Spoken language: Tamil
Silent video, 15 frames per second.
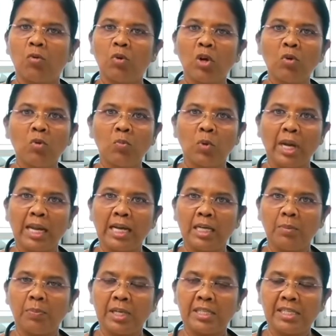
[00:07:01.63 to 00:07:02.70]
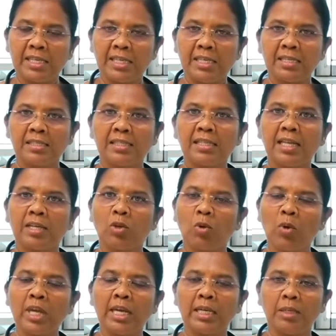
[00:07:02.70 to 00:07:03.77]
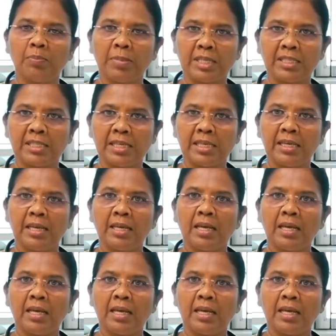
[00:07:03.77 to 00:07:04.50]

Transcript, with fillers: உணவு முறைகள் பற்றி சில நோய்கள் பற்றி